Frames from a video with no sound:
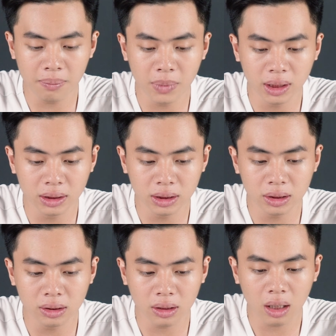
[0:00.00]
mình
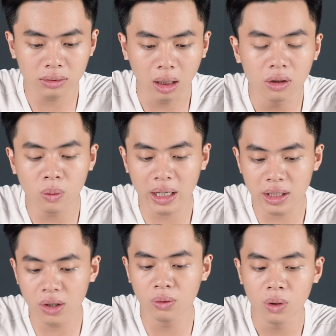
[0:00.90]
chưa có thử quá
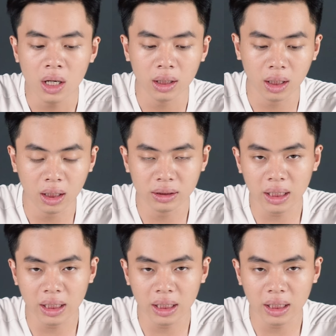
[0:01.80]
nhiều à,